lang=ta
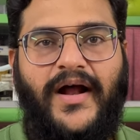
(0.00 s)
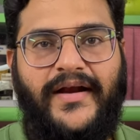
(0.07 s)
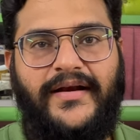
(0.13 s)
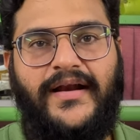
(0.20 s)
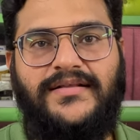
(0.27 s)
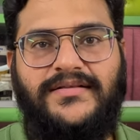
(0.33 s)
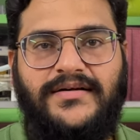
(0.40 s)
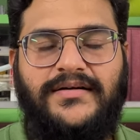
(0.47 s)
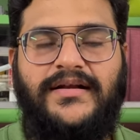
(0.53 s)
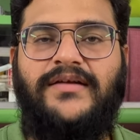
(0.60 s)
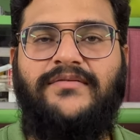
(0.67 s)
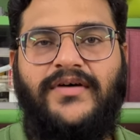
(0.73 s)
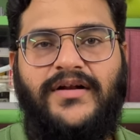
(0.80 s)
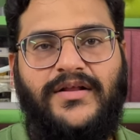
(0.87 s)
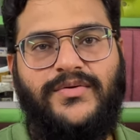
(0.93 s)
ஆண்ட்ராய்ட்
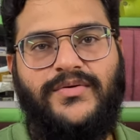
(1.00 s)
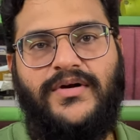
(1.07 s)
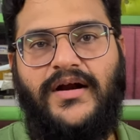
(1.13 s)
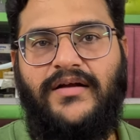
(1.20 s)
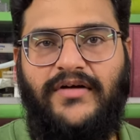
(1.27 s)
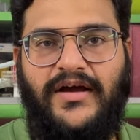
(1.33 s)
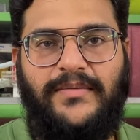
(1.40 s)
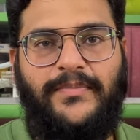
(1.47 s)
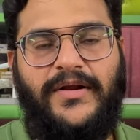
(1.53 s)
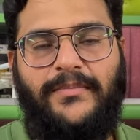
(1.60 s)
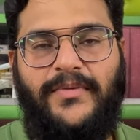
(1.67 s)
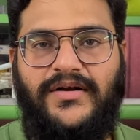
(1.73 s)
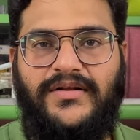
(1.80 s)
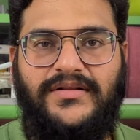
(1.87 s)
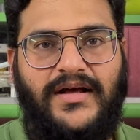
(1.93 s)
தேர்ட்டின் வரதுக்குண்டான
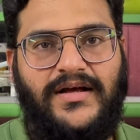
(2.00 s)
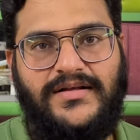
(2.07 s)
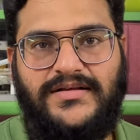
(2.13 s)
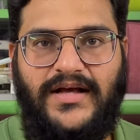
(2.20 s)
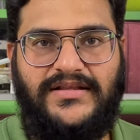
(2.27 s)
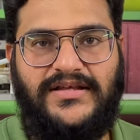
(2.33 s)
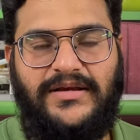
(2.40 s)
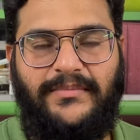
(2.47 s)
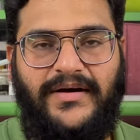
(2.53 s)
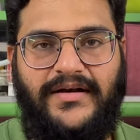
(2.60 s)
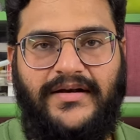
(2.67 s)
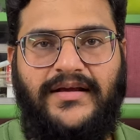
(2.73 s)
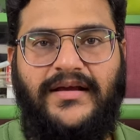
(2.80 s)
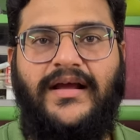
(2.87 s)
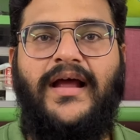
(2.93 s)
வாய்ப்புகள் மட்டும்தான்
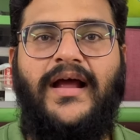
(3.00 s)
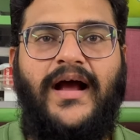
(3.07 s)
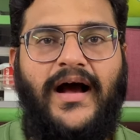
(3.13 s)
அதிகமாக இருக்குது